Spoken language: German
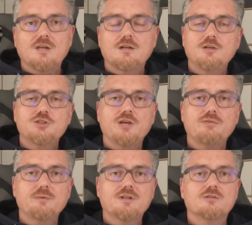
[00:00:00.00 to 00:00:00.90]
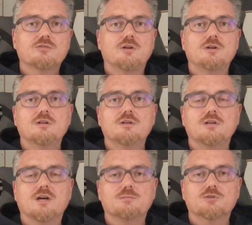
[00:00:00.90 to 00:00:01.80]
Klischee vermitteln sollen,
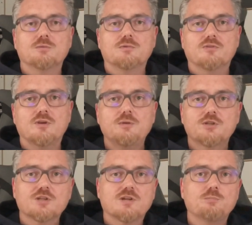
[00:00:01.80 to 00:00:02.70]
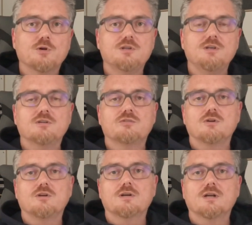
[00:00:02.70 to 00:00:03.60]
die ein bestimmtes Image transportieren
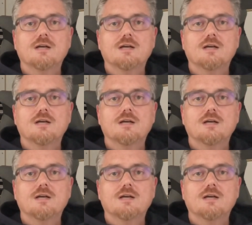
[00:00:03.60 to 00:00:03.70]
sollen.